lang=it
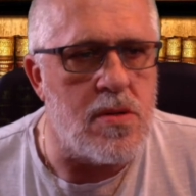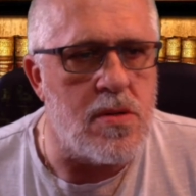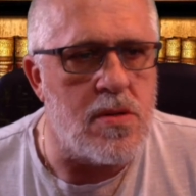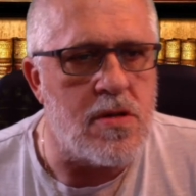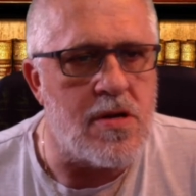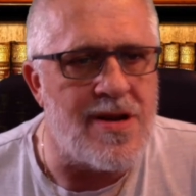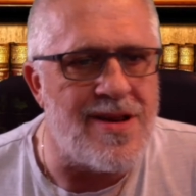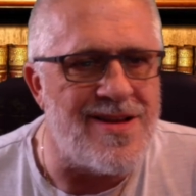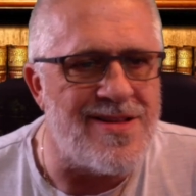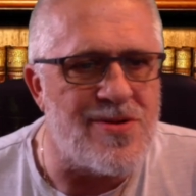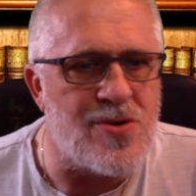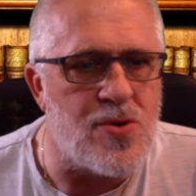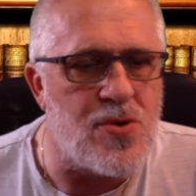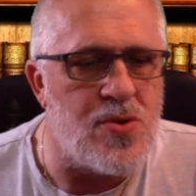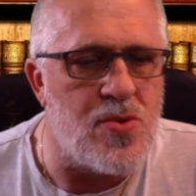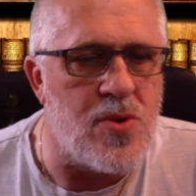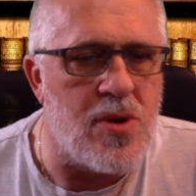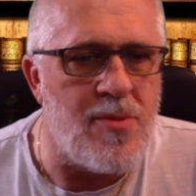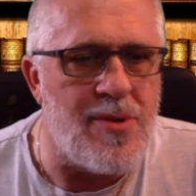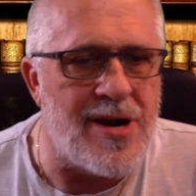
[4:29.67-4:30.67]
eh, tra l'altro
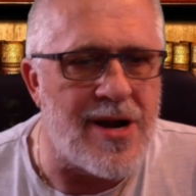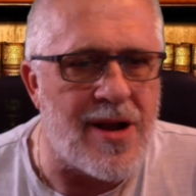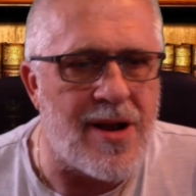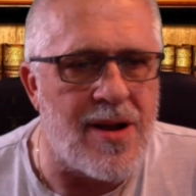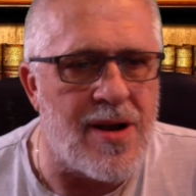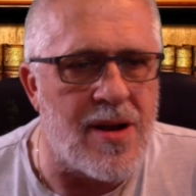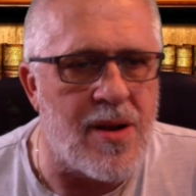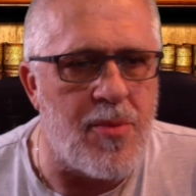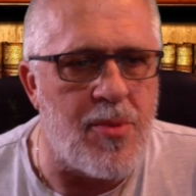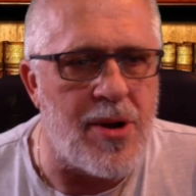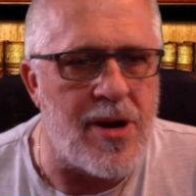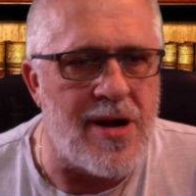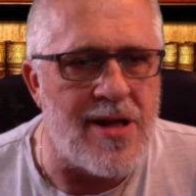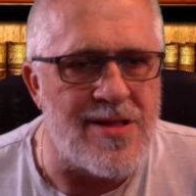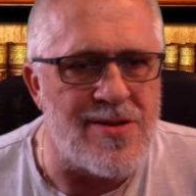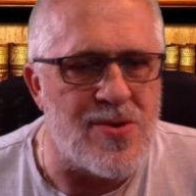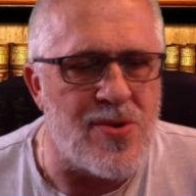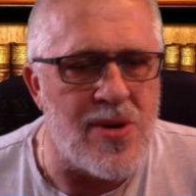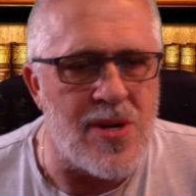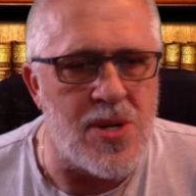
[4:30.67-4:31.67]
di una marca che
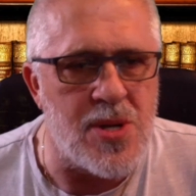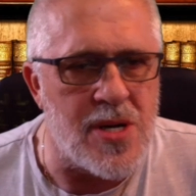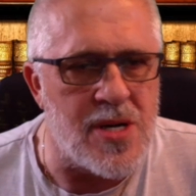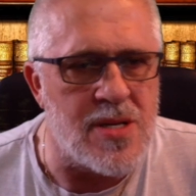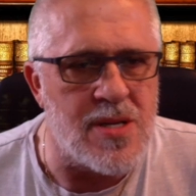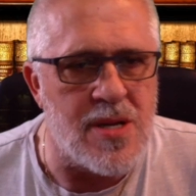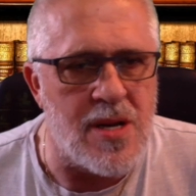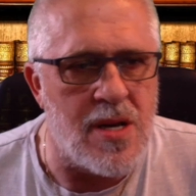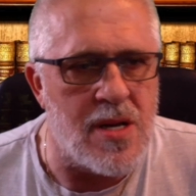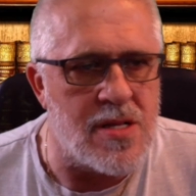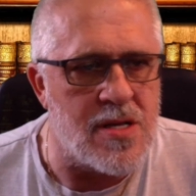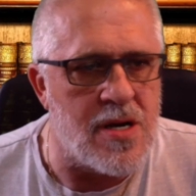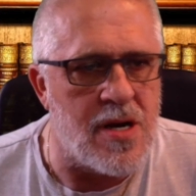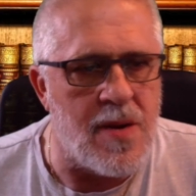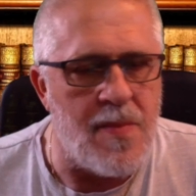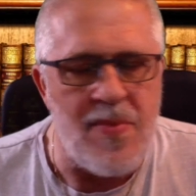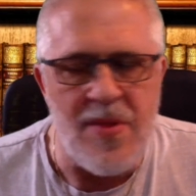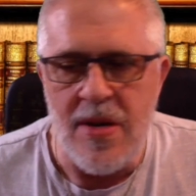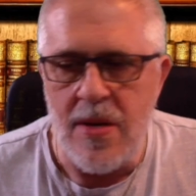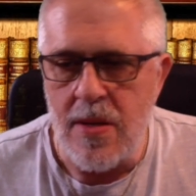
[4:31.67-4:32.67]
peraltro è già
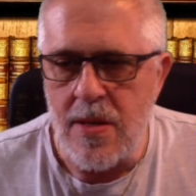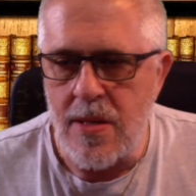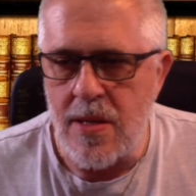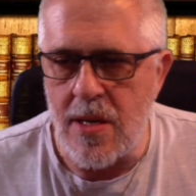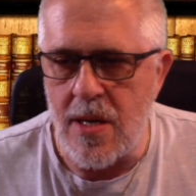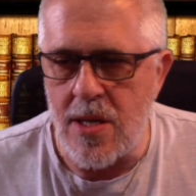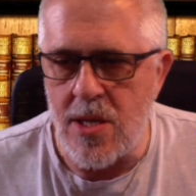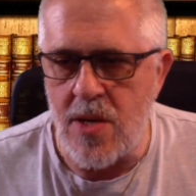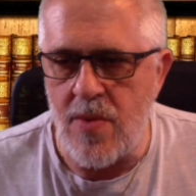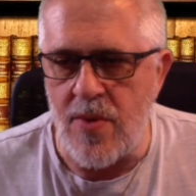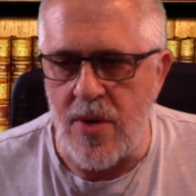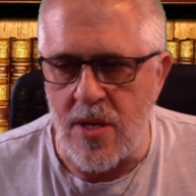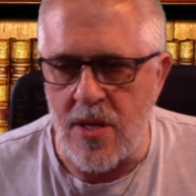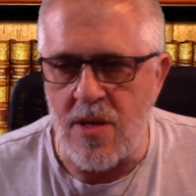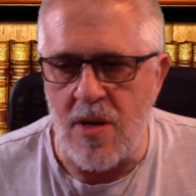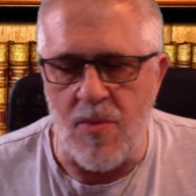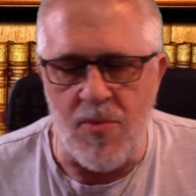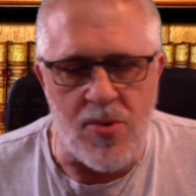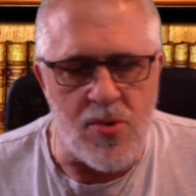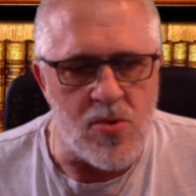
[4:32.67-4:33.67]
stata, si è già
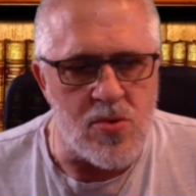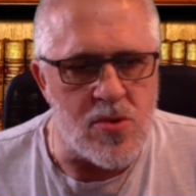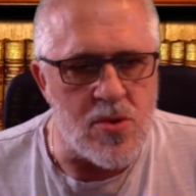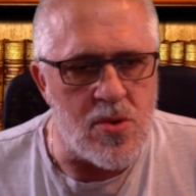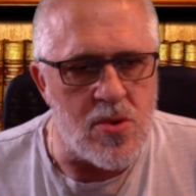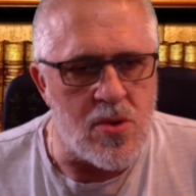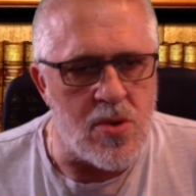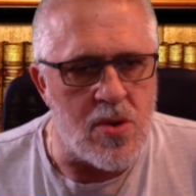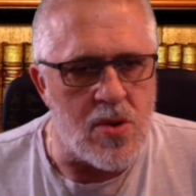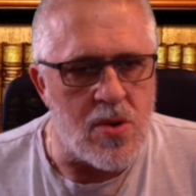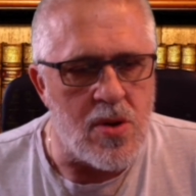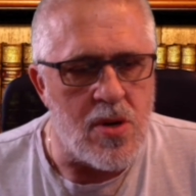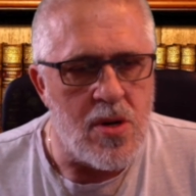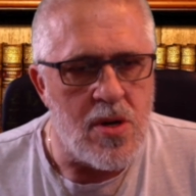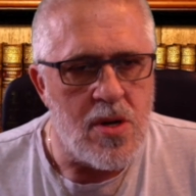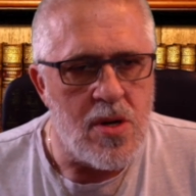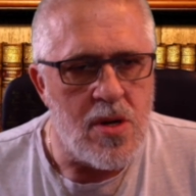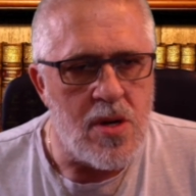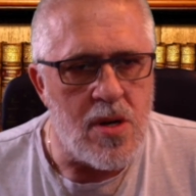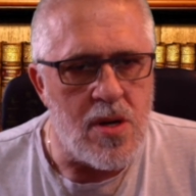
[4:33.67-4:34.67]
vista appunto
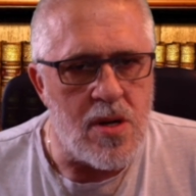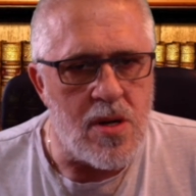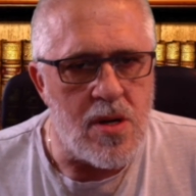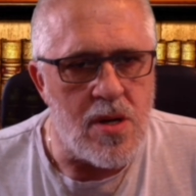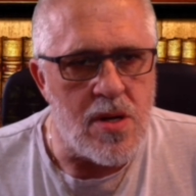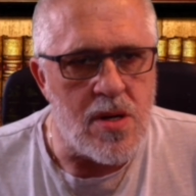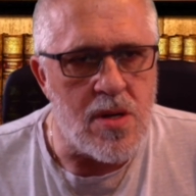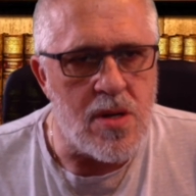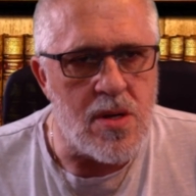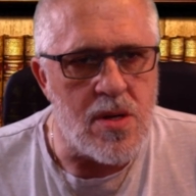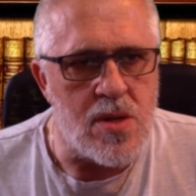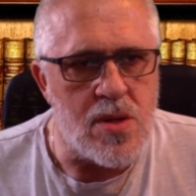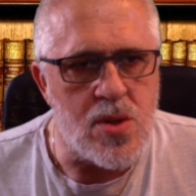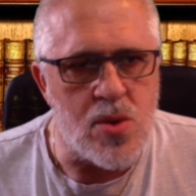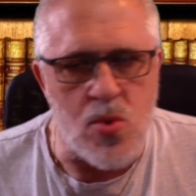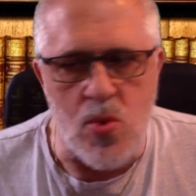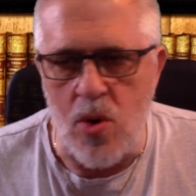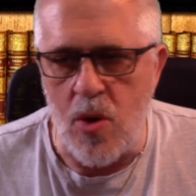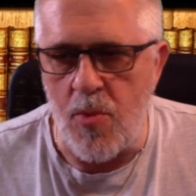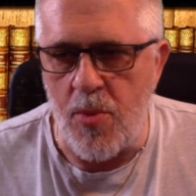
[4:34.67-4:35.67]
eh,
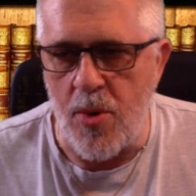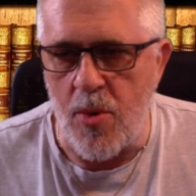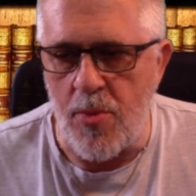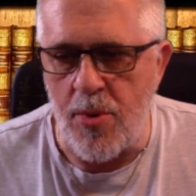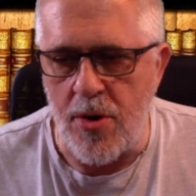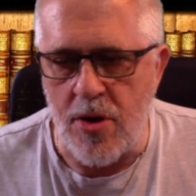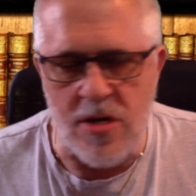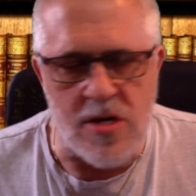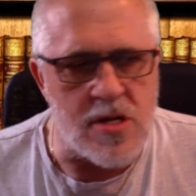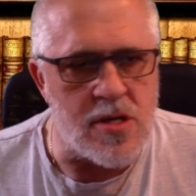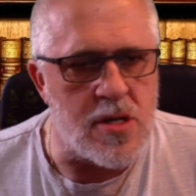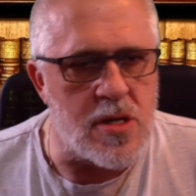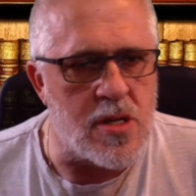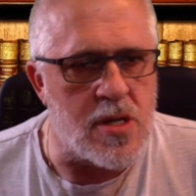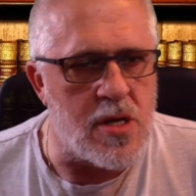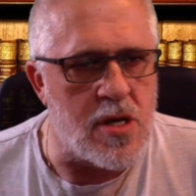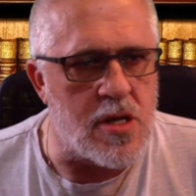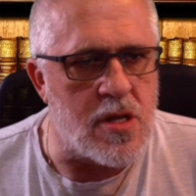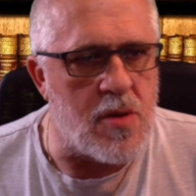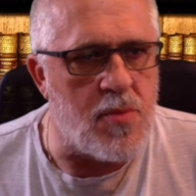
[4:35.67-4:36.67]
sui più importanti
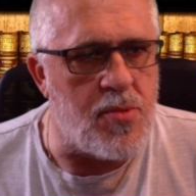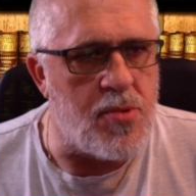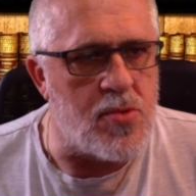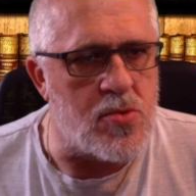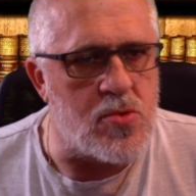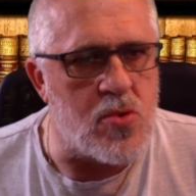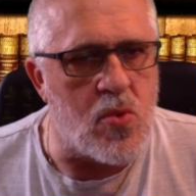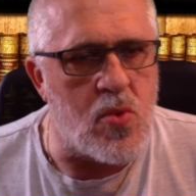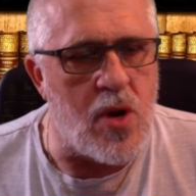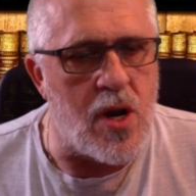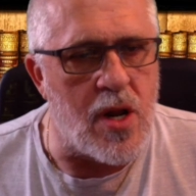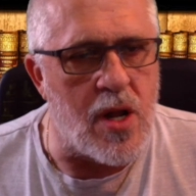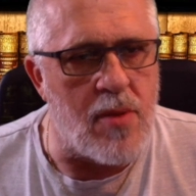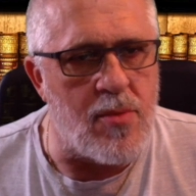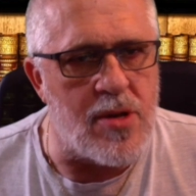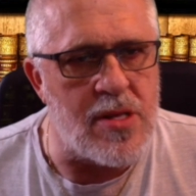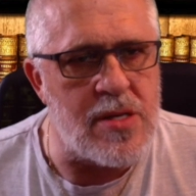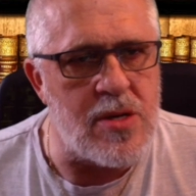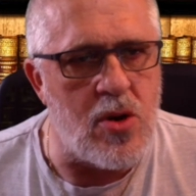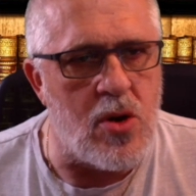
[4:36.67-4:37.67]
siti, appunto, quali
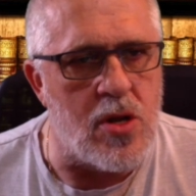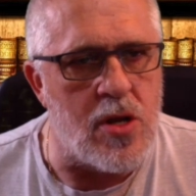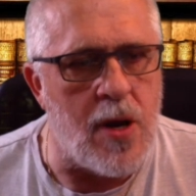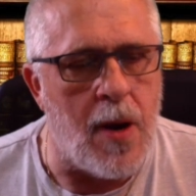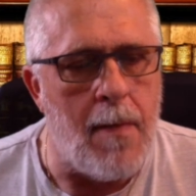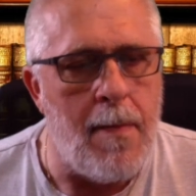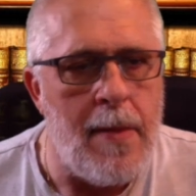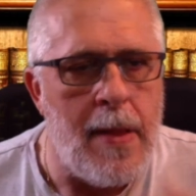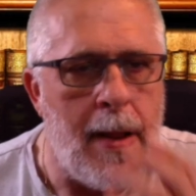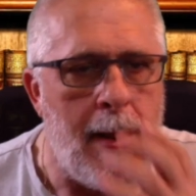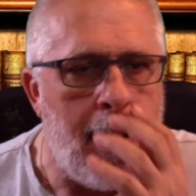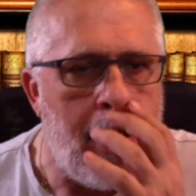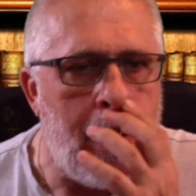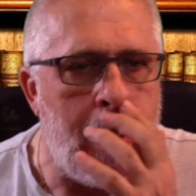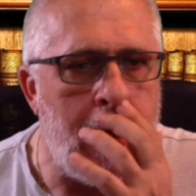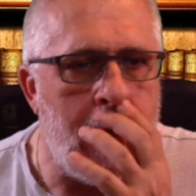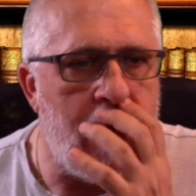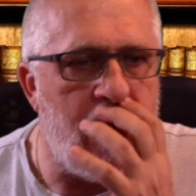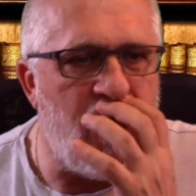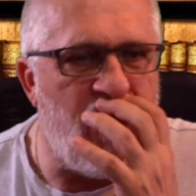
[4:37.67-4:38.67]
Amazzonia
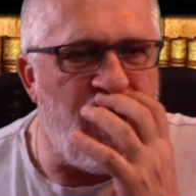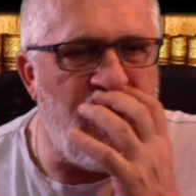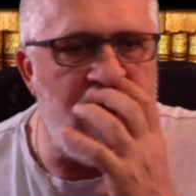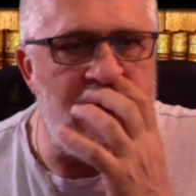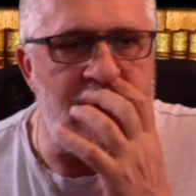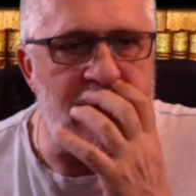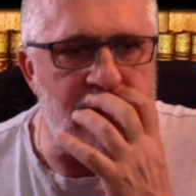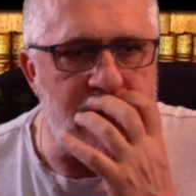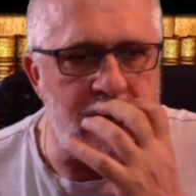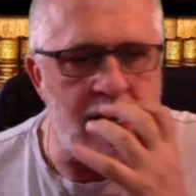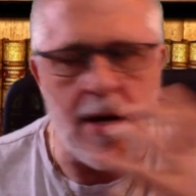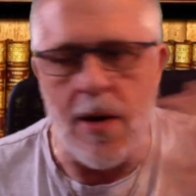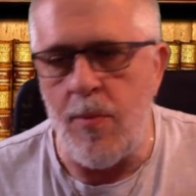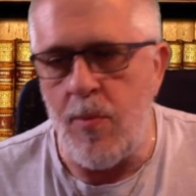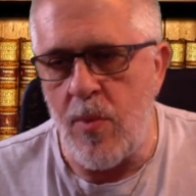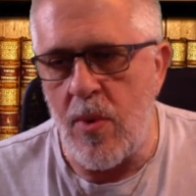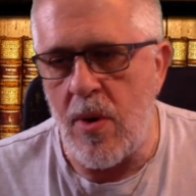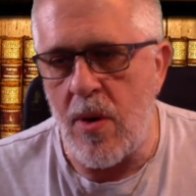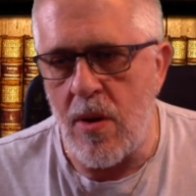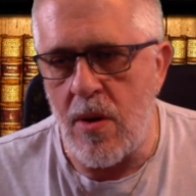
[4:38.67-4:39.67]
e Filidia,
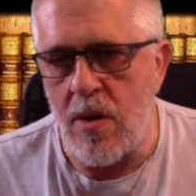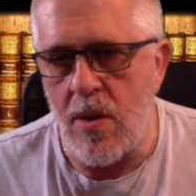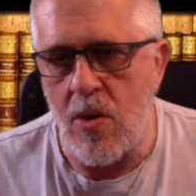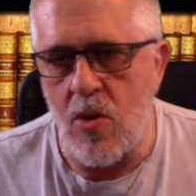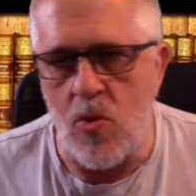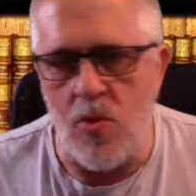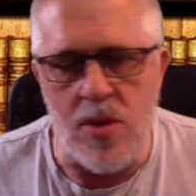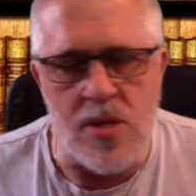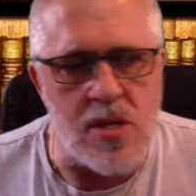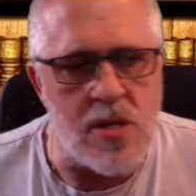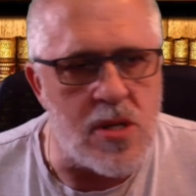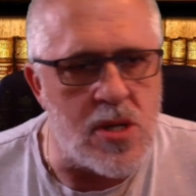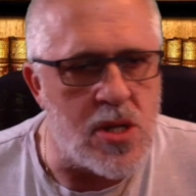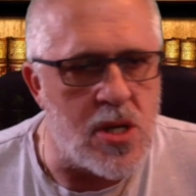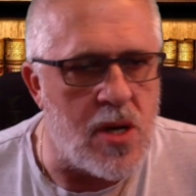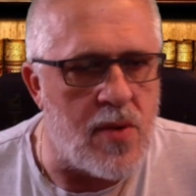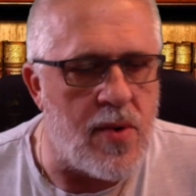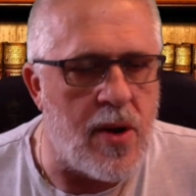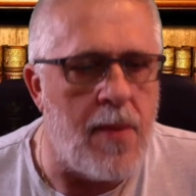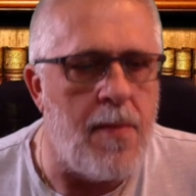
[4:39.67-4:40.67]
eh, come si
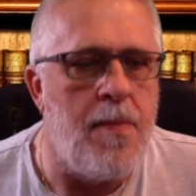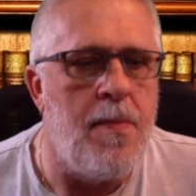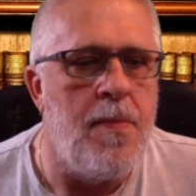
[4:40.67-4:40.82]
diceva.